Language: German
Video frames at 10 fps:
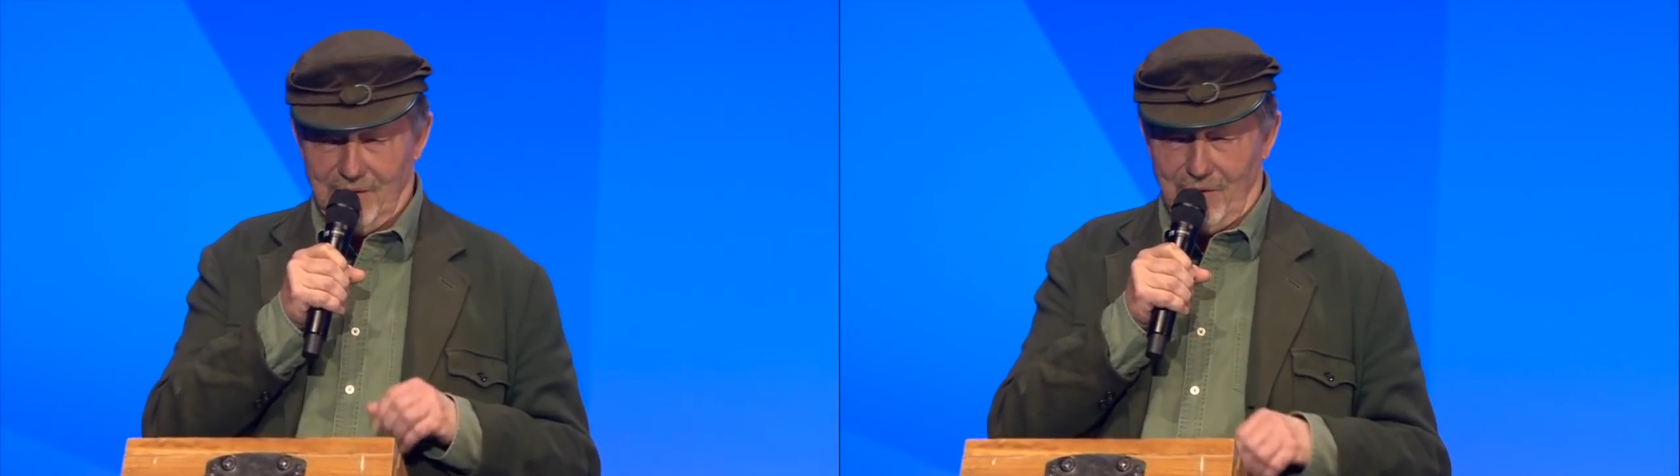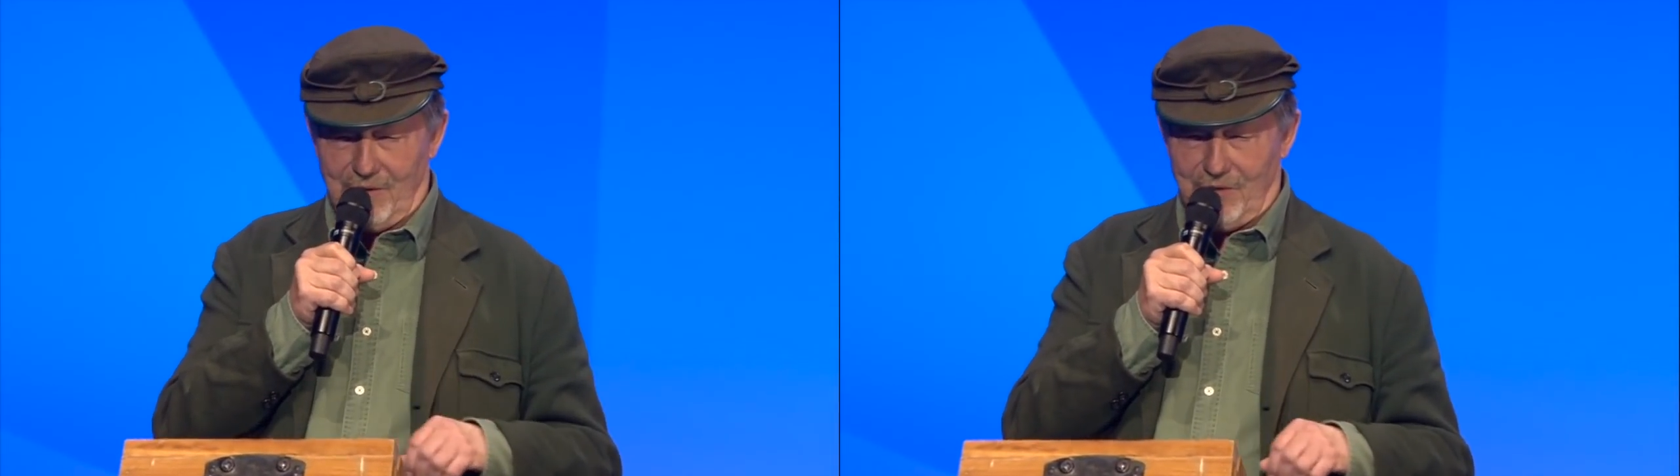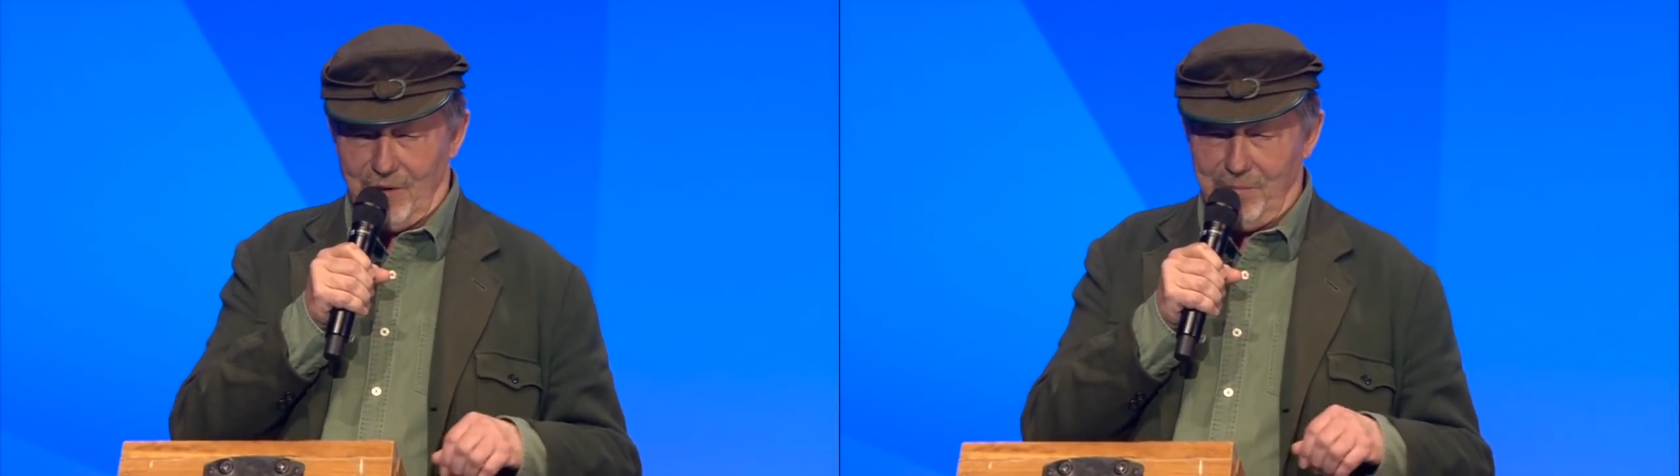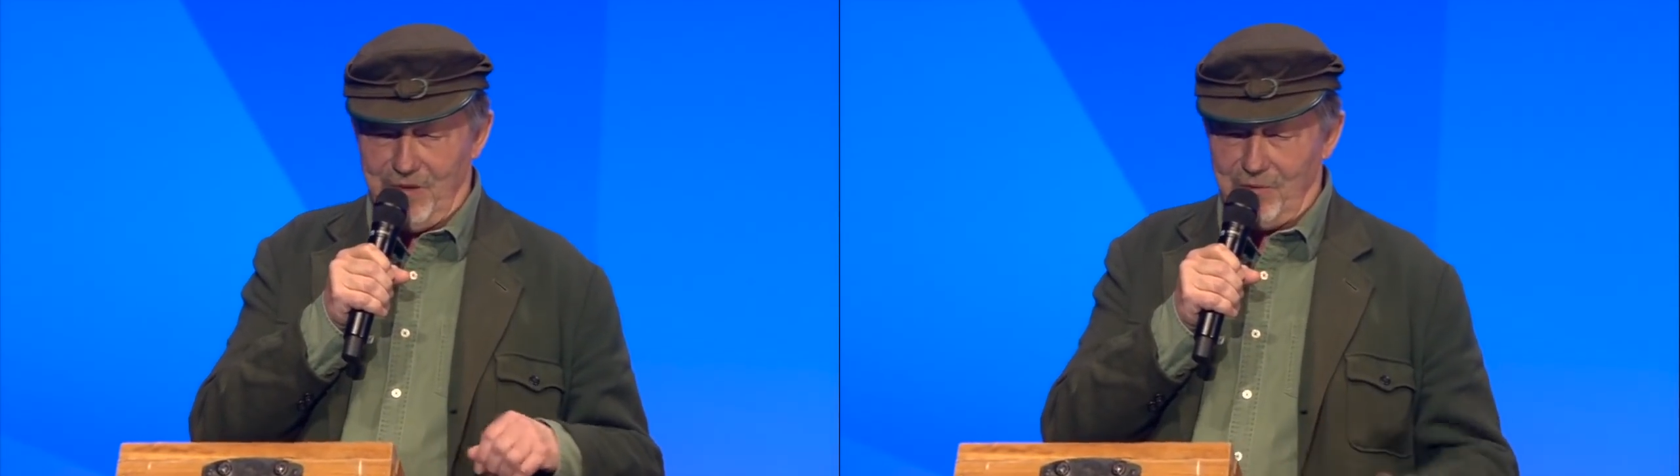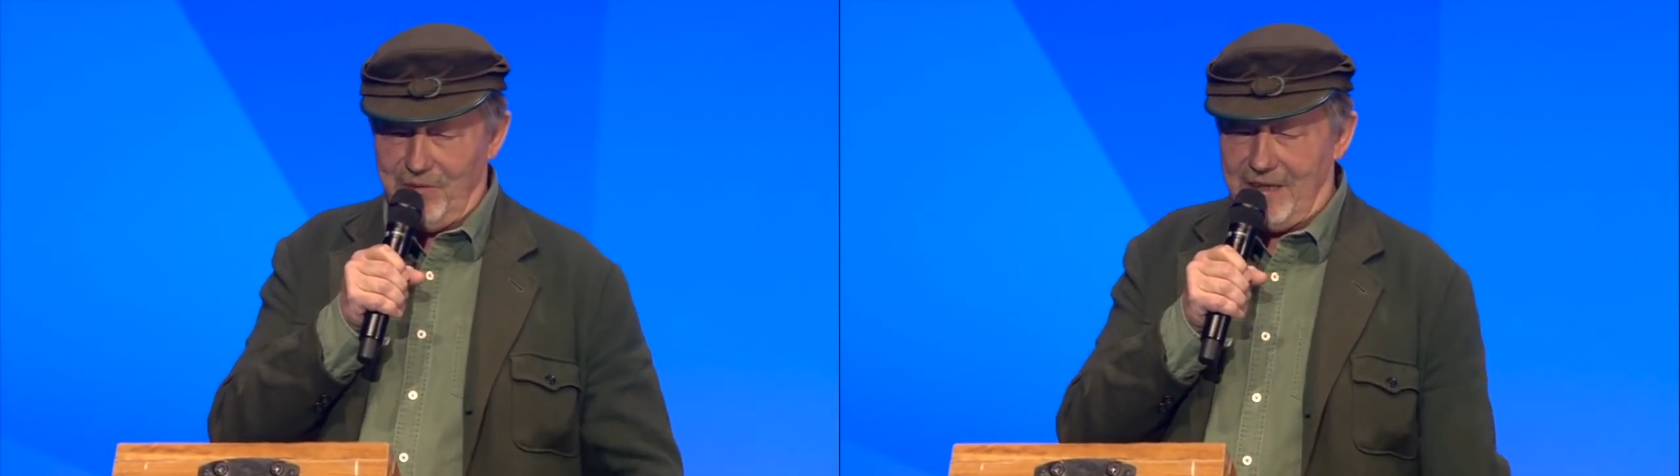Ruckzuck
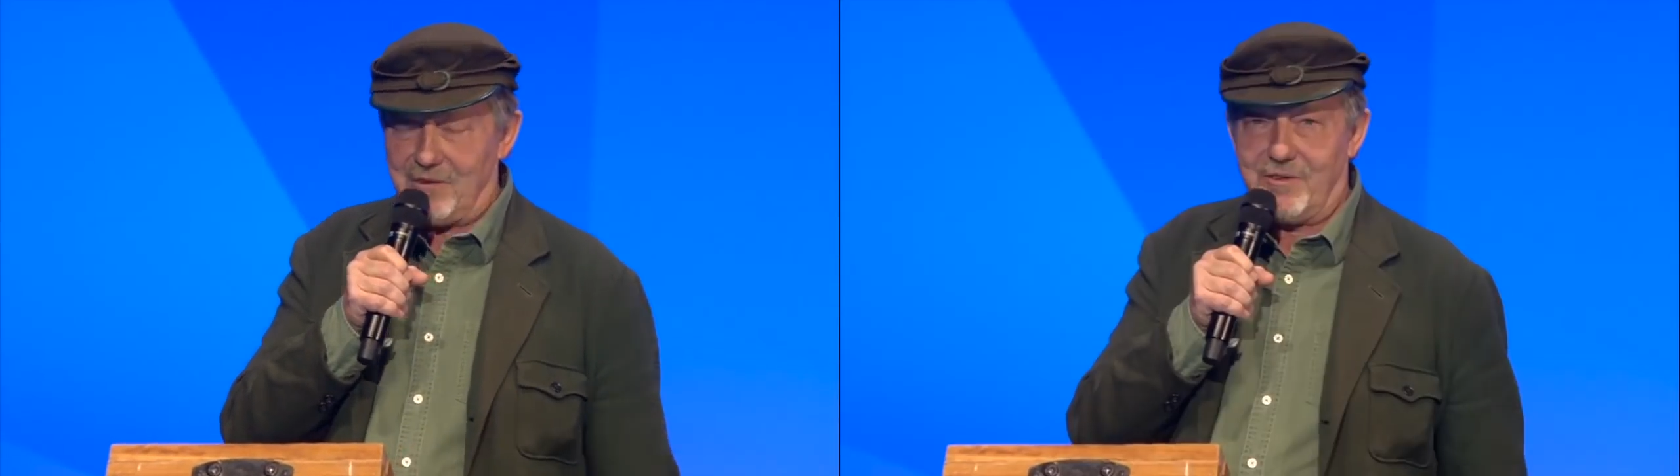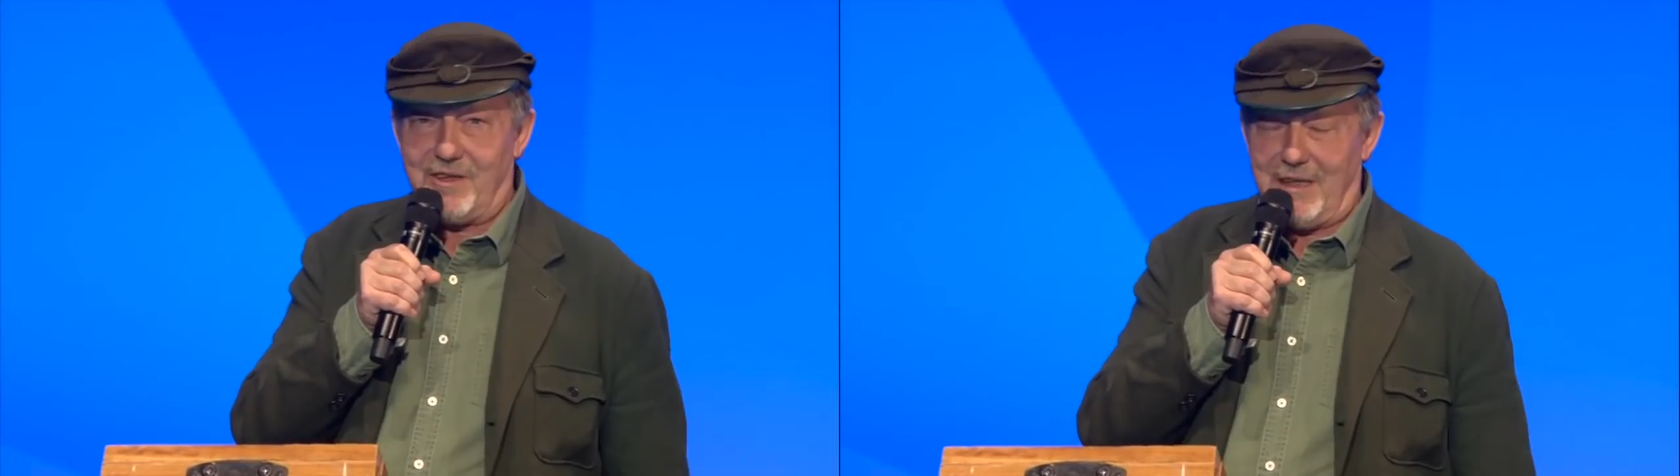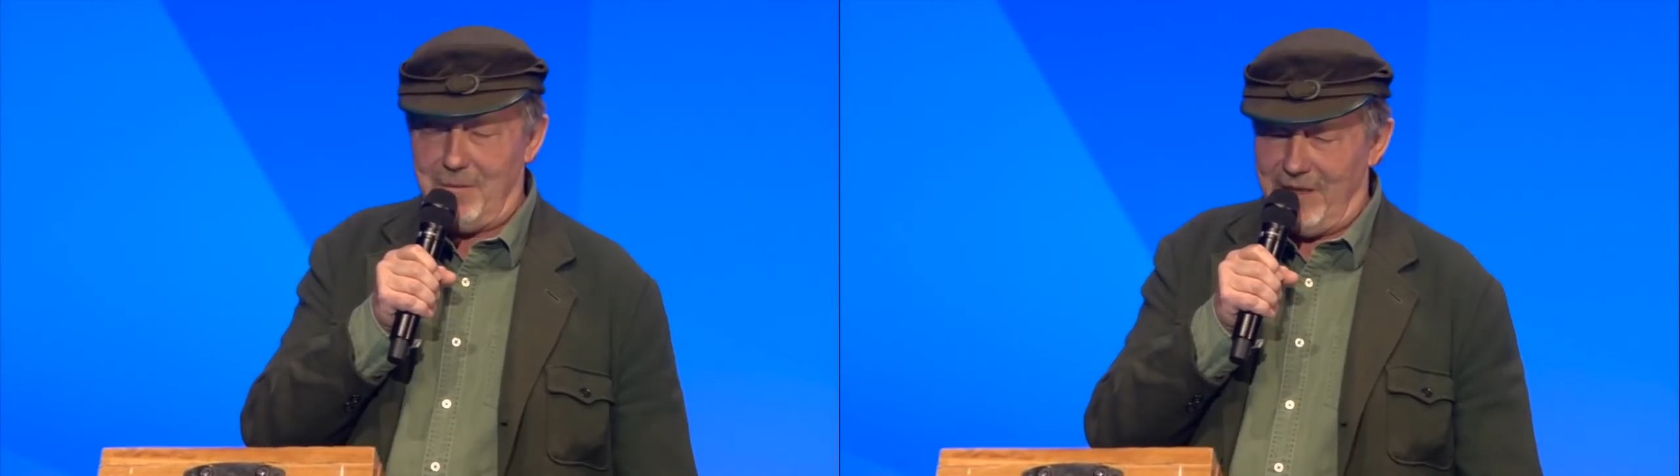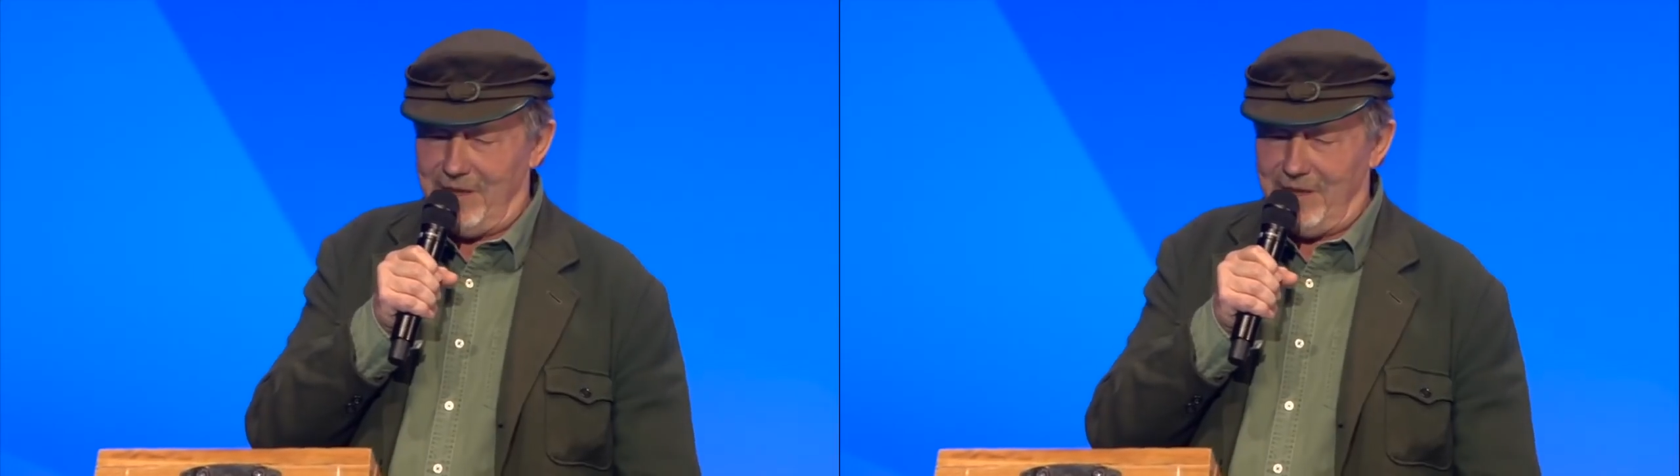bist du Nettozahler im